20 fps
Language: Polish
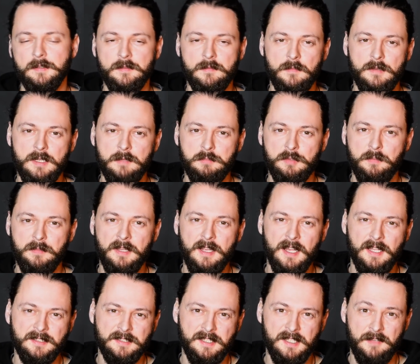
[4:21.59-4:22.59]
y, moje
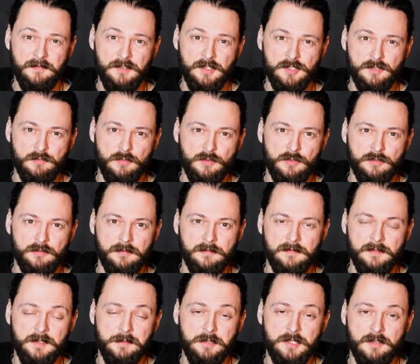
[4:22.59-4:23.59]
publikacje na Facebooku
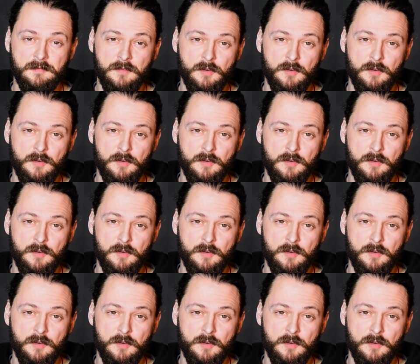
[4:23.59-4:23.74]
w nim się